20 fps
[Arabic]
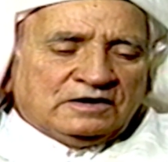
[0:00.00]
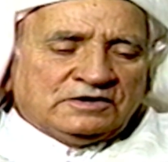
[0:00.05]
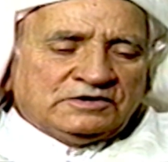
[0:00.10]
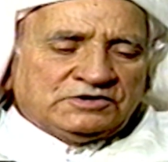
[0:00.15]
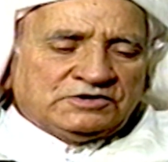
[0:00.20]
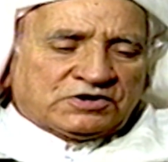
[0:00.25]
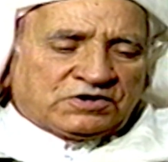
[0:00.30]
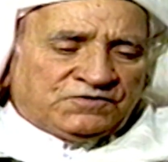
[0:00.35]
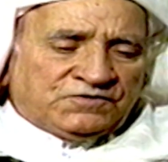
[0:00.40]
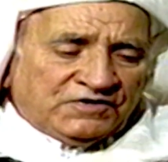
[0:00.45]

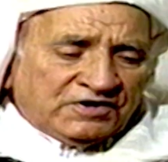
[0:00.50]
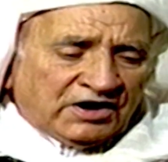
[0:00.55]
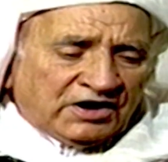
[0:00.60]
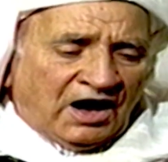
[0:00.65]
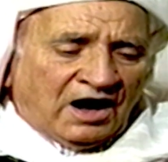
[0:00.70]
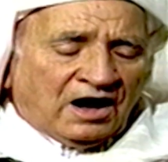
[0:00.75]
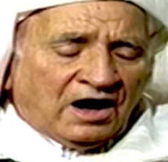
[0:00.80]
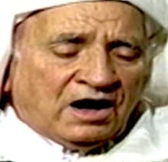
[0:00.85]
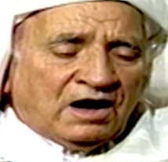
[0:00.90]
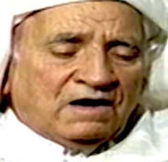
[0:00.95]

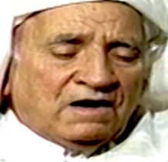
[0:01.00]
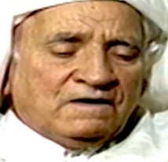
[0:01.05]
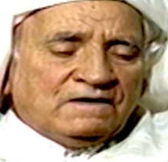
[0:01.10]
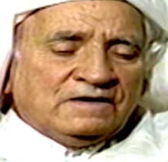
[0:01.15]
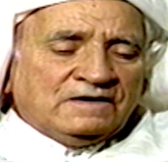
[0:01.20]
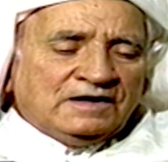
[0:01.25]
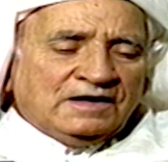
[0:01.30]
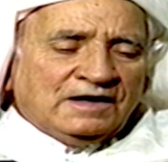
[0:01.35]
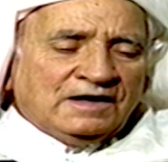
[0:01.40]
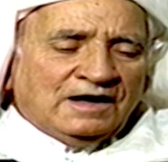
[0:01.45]
يكفيها
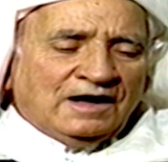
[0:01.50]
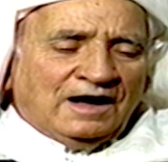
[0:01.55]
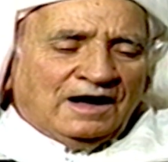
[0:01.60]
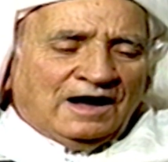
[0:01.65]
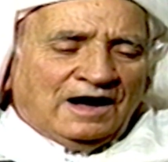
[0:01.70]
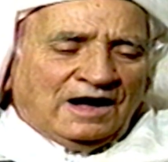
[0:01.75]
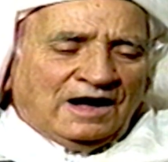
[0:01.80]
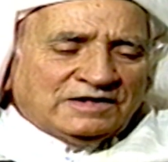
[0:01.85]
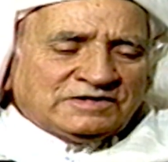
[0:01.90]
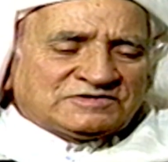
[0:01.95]

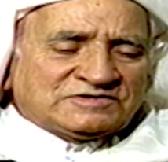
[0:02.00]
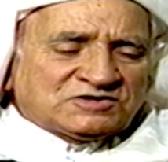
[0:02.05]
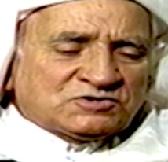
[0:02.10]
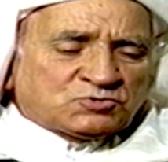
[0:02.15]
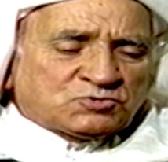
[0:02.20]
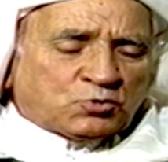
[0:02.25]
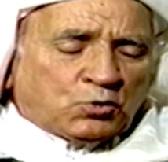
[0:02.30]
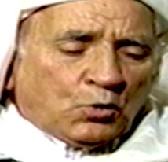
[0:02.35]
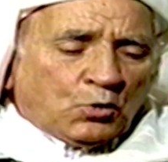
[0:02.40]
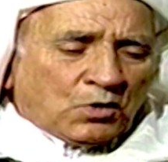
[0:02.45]
أن
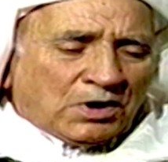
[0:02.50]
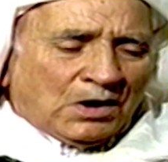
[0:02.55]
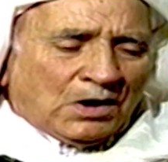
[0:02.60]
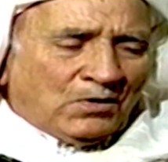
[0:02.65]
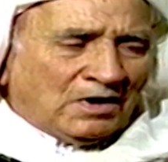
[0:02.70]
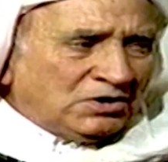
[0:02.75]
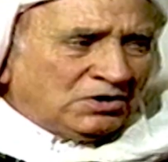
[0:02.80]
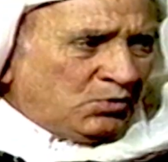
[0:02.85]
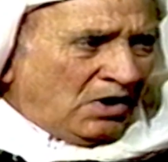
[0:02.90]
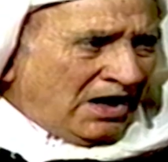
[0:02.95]
تذكر
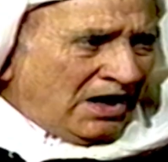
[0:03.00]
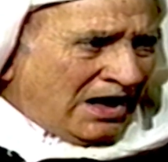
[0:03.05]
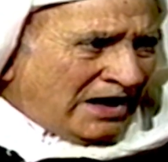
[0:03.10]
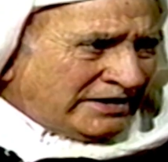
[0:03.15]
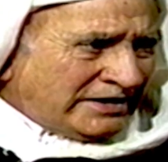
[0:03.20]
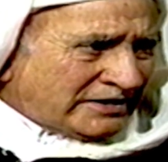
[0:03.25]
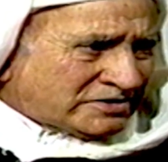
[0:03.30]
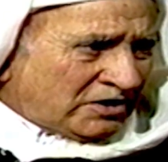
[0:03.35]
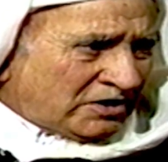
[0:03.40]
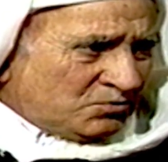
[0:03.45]
ولو
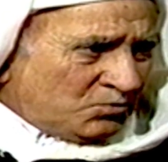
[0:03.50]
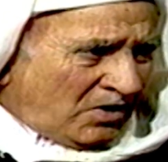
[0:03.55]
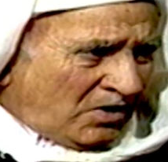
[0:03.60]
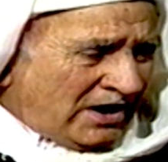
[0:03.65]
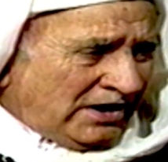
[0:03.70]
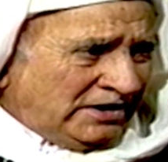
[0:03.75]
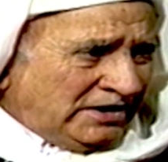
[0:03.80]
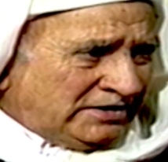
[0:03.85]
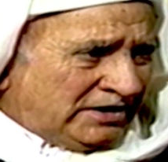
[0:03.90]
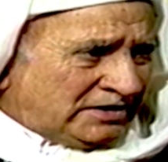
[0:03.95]
آية
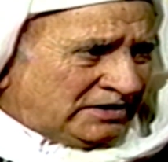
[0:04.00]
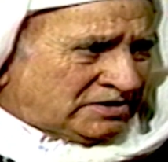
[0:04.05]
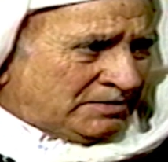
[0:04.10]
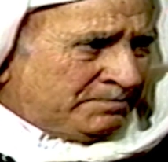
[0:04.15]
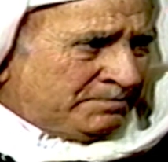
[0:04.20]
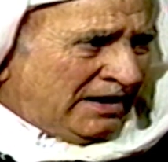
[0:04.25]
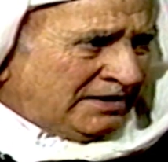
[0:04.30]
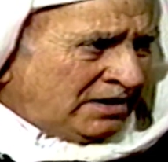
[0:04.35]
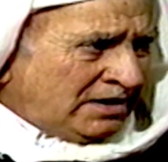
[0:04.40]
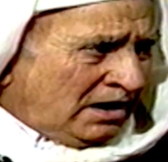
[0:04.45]
واحدة
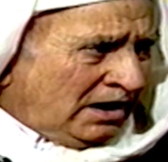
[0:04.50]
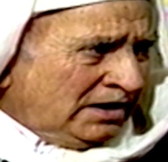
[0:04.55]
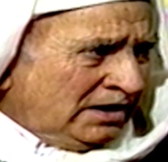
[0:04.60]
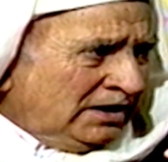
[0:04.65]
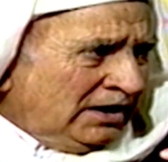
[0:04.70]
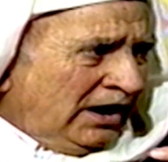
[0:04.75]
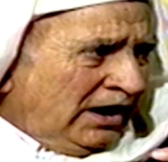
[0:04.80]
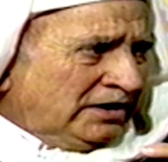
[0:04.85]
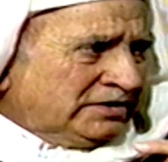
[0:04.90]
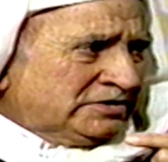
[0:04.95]
بعد
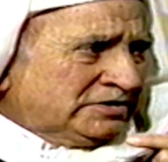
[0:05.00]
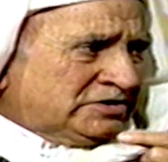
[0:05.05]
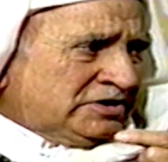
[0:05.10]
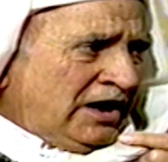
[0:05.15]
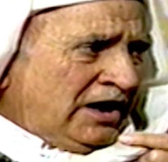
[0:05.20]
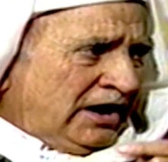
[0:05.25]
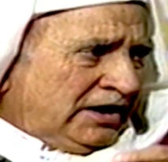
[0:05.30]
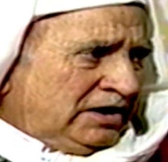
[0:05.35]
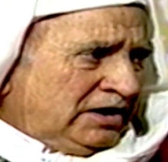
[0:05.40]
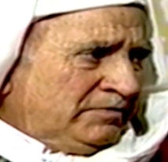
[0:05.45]

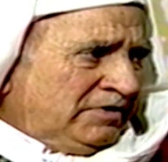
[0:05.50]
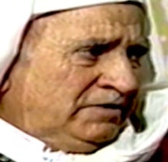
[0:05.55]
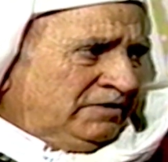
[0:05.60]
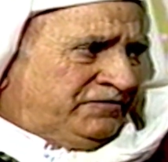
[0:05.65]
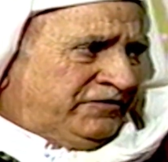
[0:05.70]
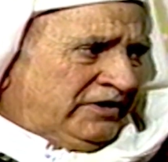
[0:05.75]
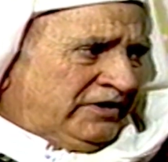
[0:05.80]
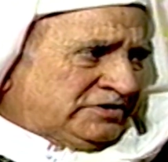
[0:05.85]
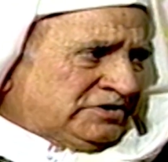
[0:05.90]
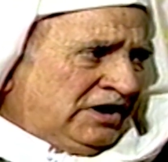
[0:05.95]
انتهاء من
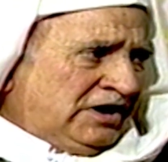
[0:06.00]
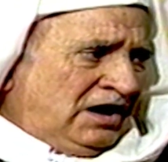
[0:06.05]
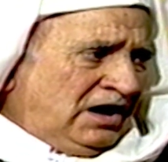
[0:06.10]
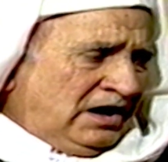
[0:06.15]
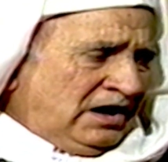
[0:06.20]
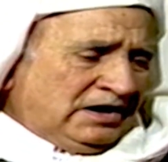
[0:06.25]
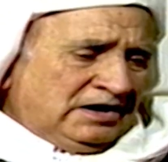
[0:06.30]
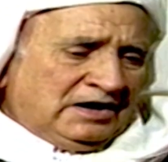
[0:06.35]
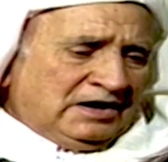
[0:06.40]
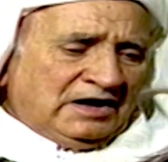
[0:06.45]

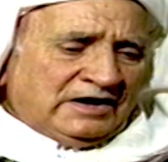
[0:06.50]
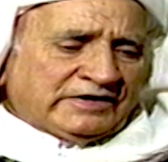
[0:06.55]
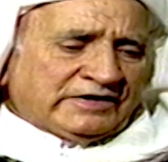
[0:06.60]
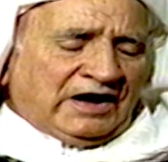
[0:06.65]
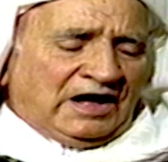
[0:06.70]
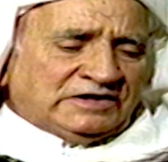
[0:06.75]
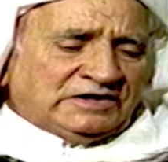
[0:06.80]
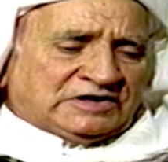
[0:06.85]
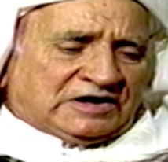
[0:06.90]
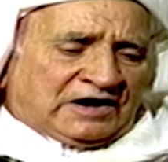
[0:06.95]
الفاتحة
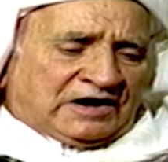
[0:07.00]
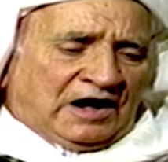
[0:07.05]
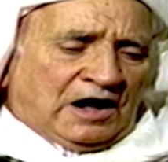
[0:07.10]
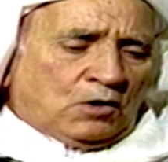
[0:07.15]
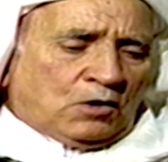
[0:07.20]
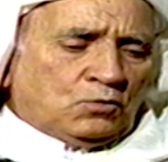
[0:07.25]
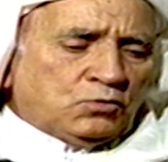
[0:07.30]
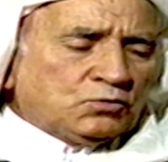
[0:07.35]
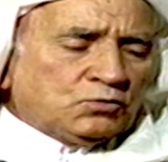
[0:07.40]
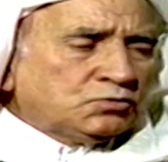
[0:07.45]
كأن تقرأ
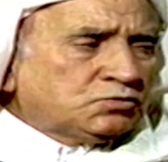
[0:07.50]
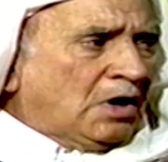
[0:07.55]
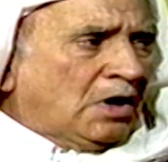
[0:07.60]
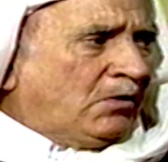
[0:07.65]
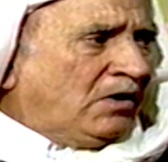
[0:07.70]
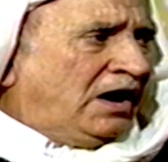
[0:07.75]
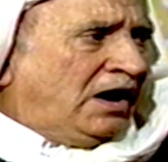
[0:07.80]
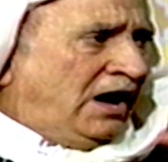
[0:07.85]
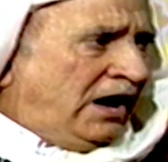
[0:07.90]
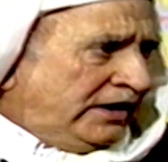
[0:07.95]
قل
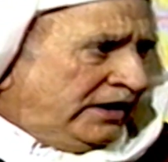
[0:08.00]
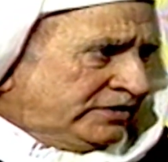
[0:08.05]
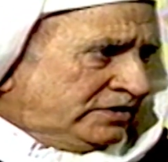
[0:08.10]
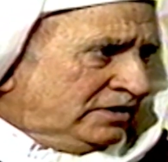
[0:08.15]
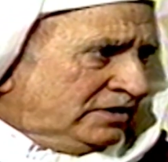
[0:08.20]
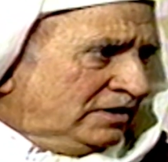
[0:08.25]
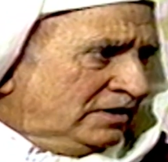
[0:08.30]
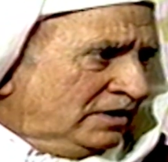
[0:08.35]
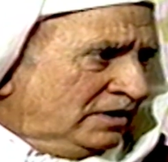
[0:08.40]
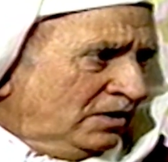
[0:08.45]
الله أحد
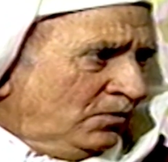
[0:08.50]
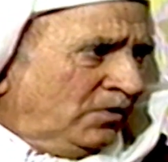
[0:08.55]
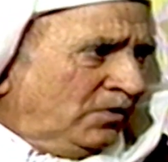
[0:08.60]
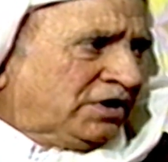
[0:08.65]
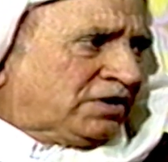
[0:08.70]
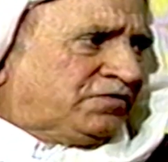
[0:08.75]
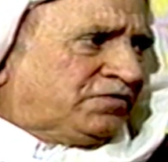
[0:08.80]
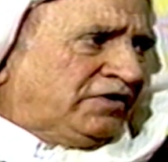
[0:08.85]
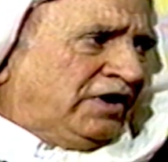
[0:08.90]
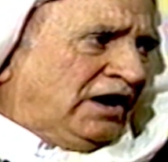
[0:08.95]

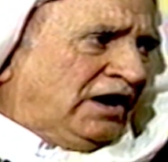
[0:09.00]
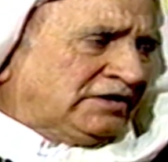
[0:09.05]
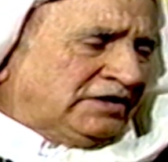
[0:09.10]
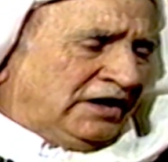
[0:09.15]
ويكفيها